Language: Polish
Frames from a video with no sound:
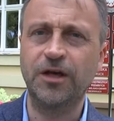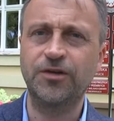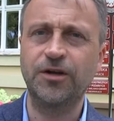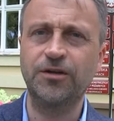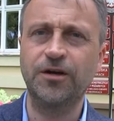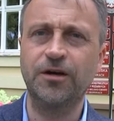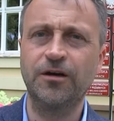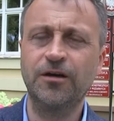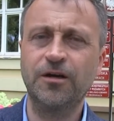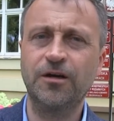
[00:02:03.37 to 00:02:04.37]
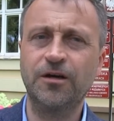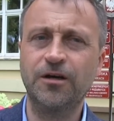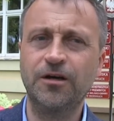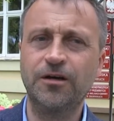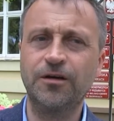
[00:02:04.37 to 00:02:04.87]
na terenie
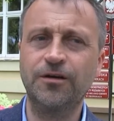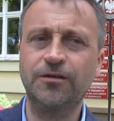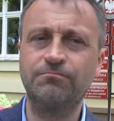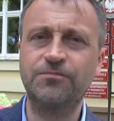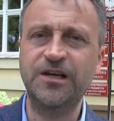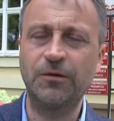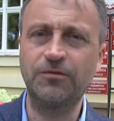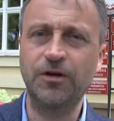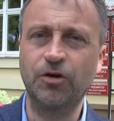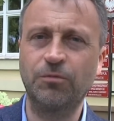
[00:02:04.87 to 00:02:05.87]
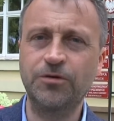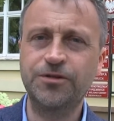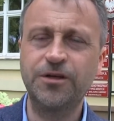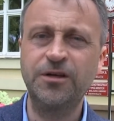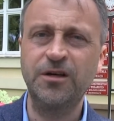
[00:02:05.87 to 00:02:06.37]
y, całej
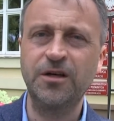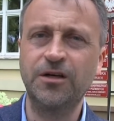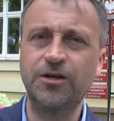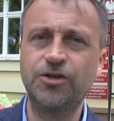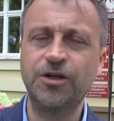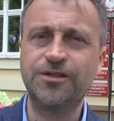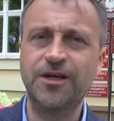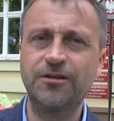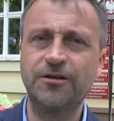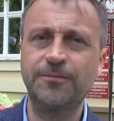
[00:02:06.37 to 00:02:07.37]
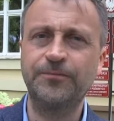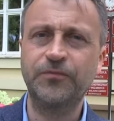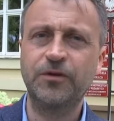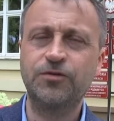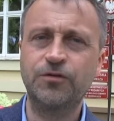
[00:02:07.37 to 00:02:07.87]
Wielkopolski, gdzie ceny
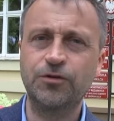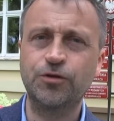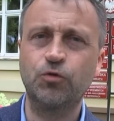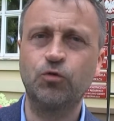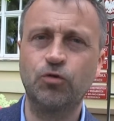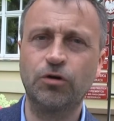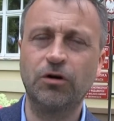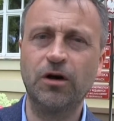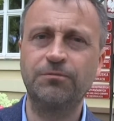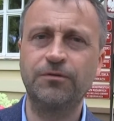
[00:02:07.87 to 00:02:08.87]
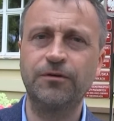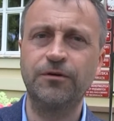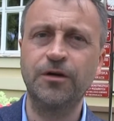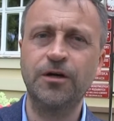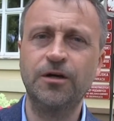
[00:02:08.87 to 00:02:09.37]
w związku GOAP
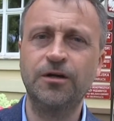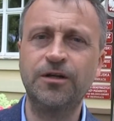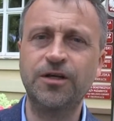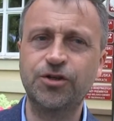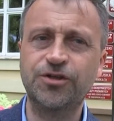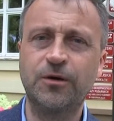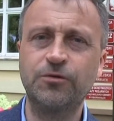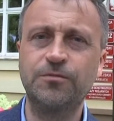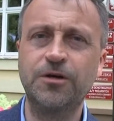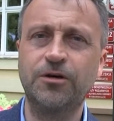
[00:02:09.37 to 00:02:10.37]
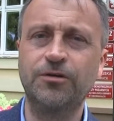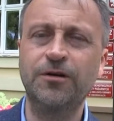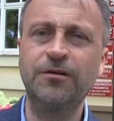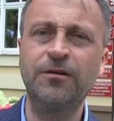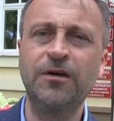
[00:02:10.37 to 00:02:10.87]
nie zostały
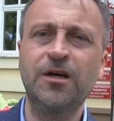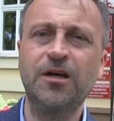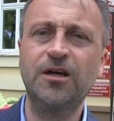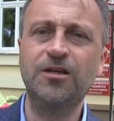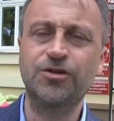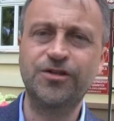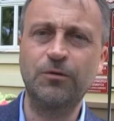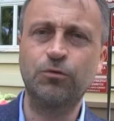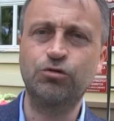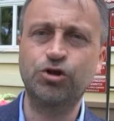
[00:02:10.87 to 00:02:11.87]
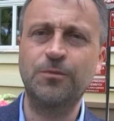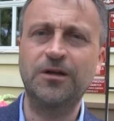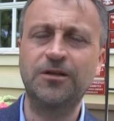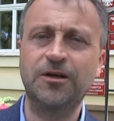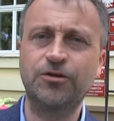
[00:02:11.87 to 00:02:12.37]
zmienione i zostały
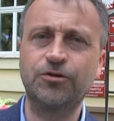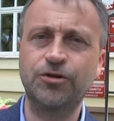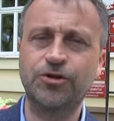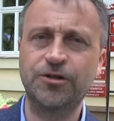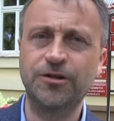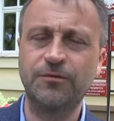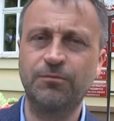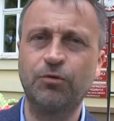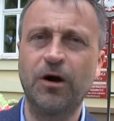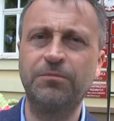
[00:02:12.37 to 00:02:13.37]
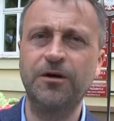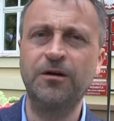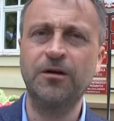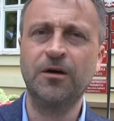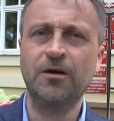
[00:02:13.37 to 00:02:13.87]
utrzymane na dotychczasowym
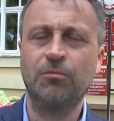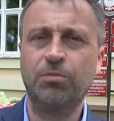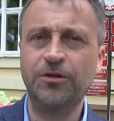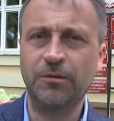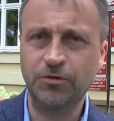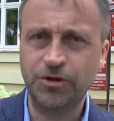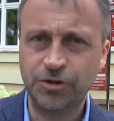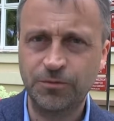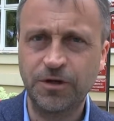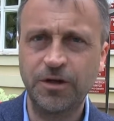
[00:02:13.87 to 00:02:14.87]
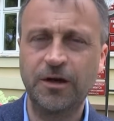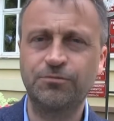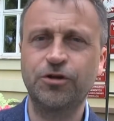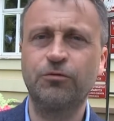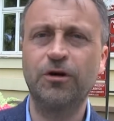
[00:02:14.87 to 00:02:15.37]
pułapie. Podam chociażby kilka
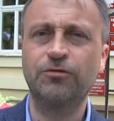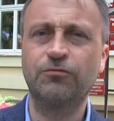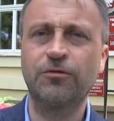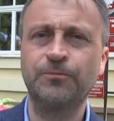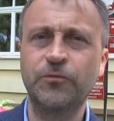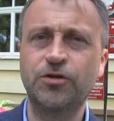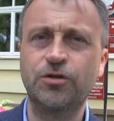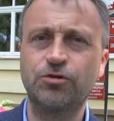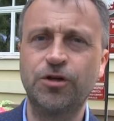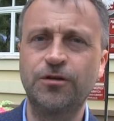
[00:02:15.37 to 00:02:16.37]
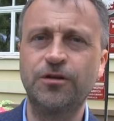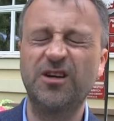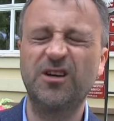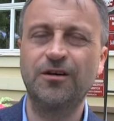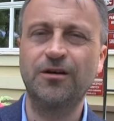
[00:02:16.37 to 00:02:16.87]
przykładów z
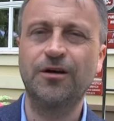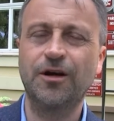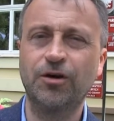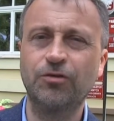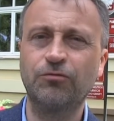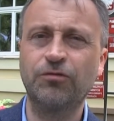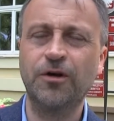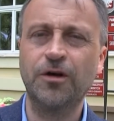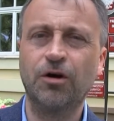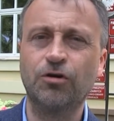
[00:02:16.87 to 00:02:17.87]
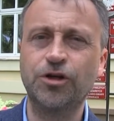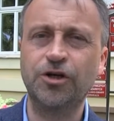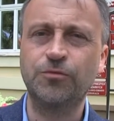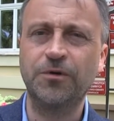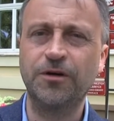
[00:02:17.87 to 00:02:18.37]
sąsiednich rejonów.
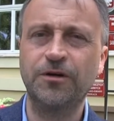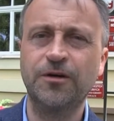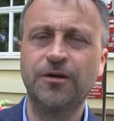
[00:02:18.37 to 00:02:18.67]
Chociażby